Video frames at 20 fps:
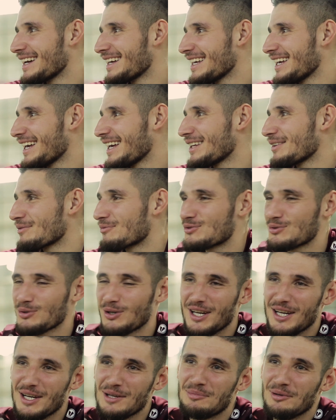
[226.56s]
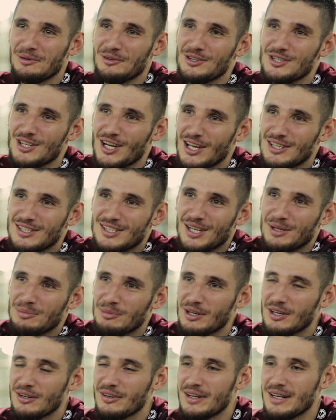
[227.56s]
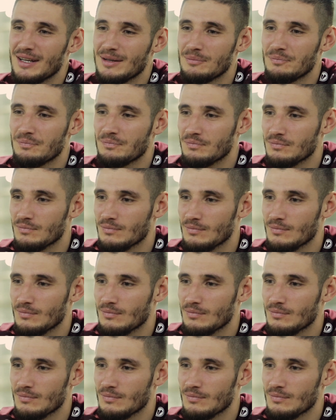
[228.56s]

и они в сухари превращаются, как мы говорим.